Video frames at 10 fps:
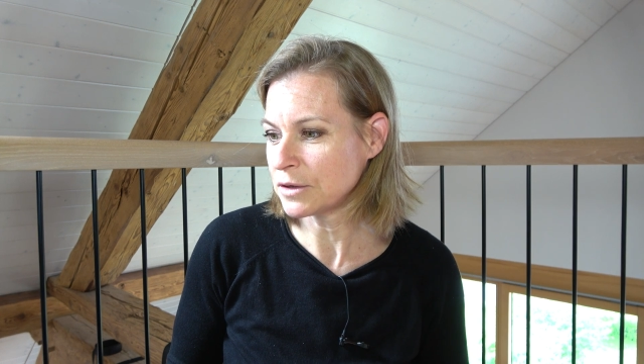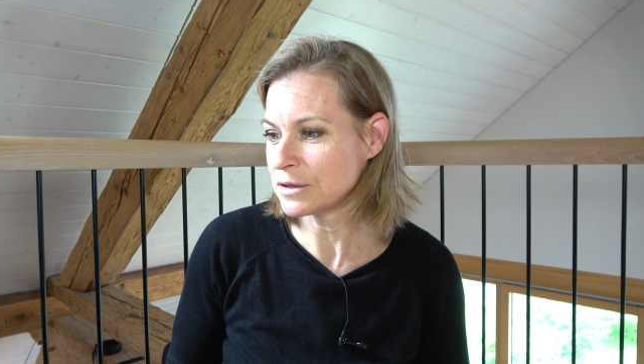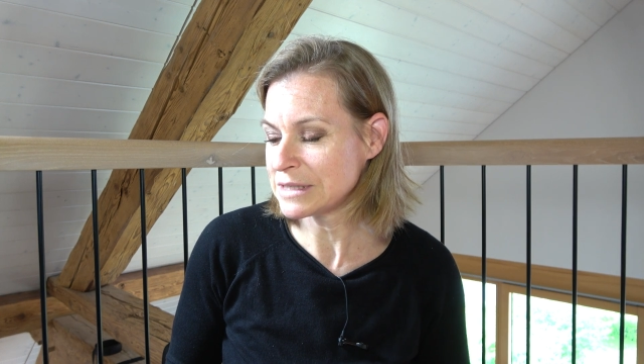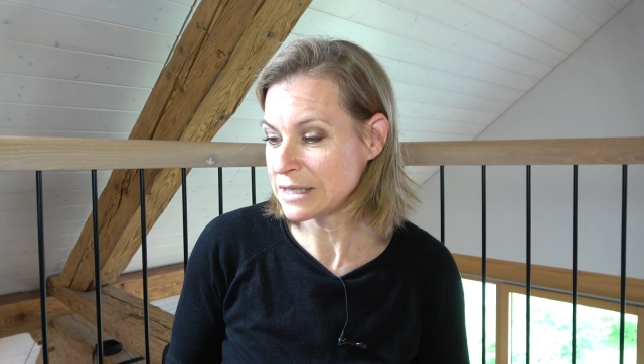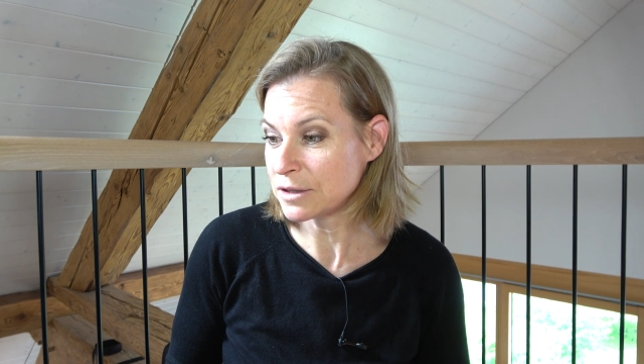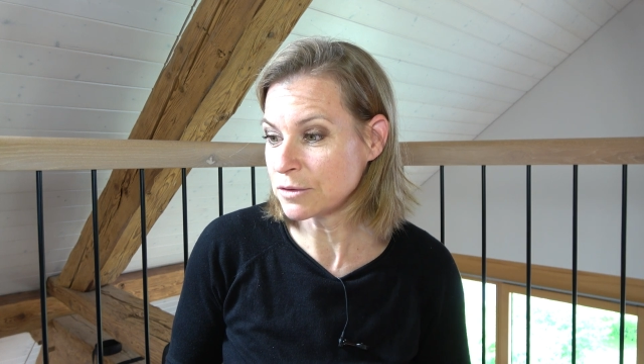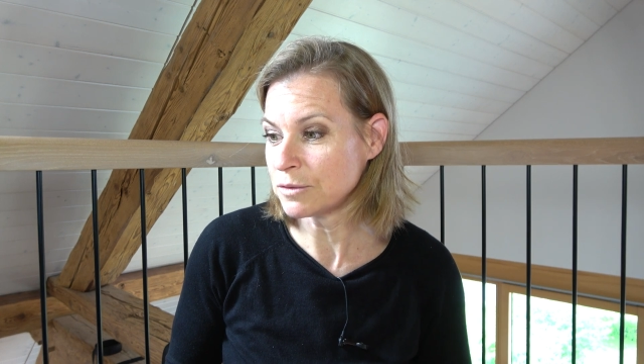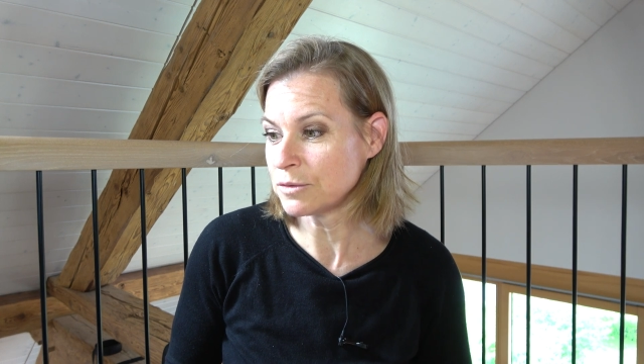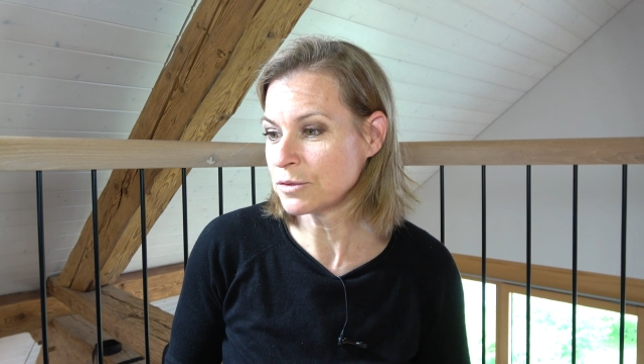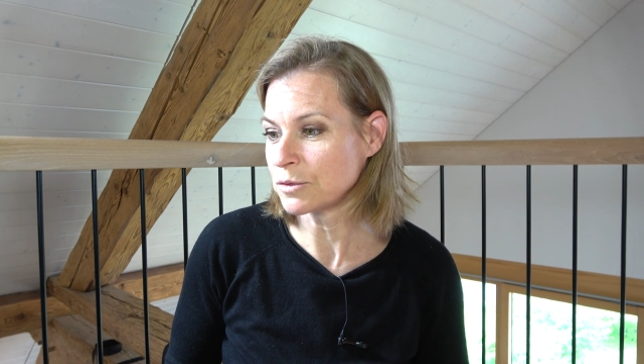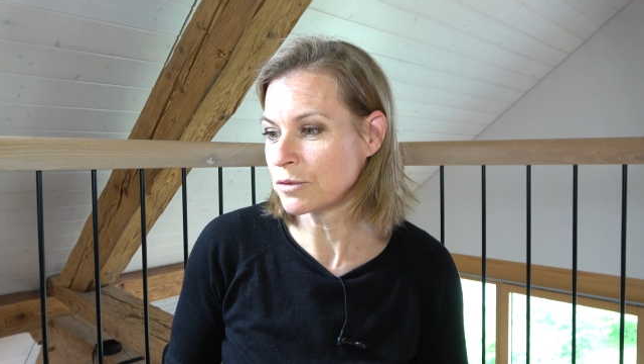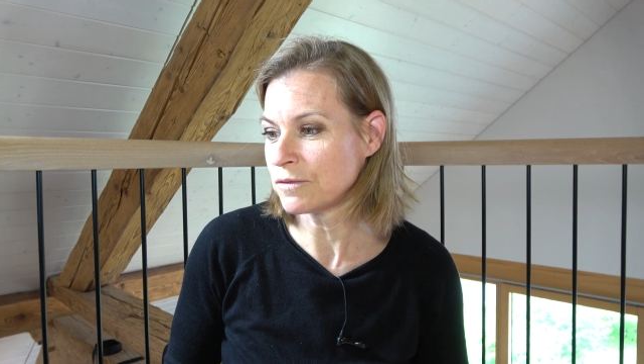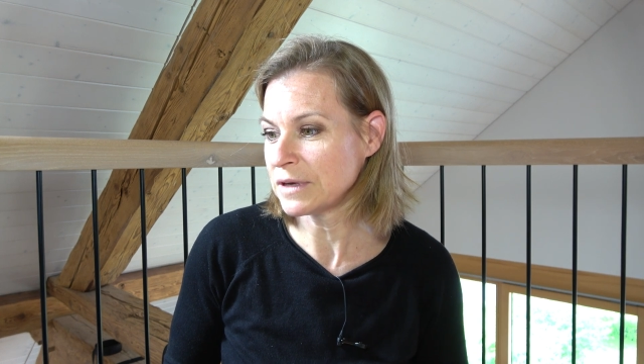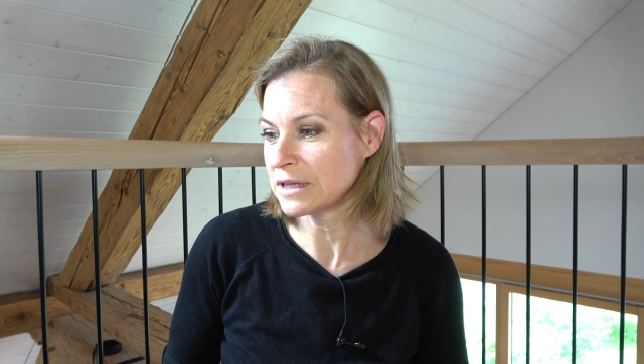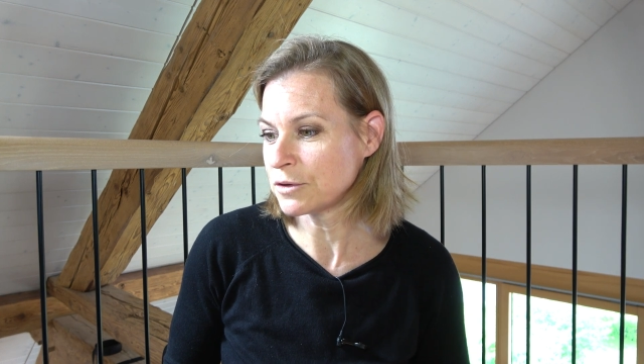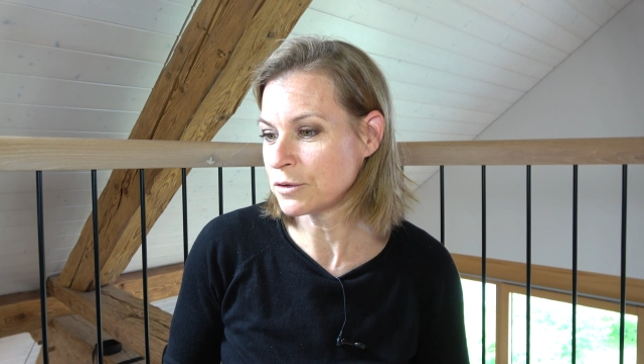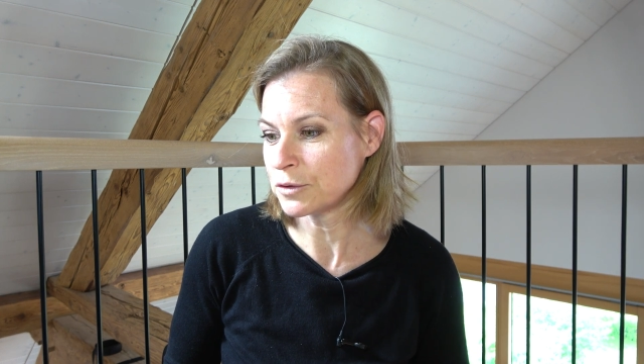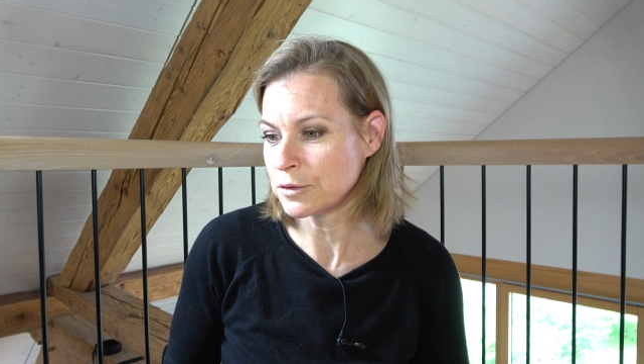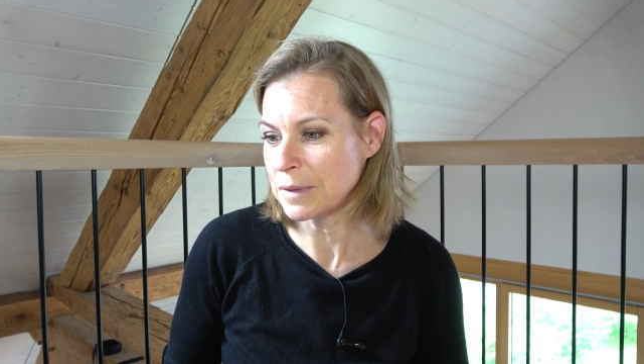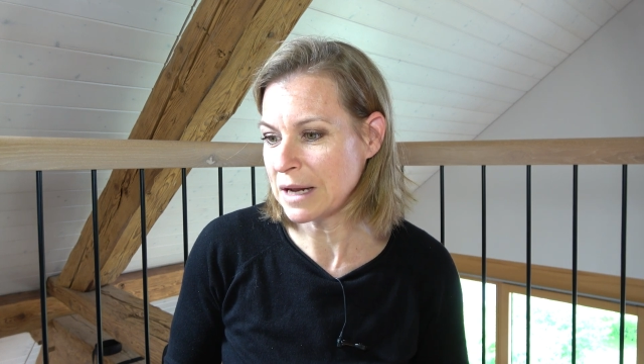s'étend, donc en fait,
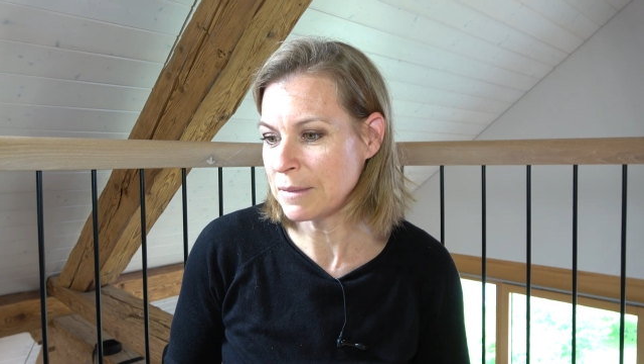euh, bah,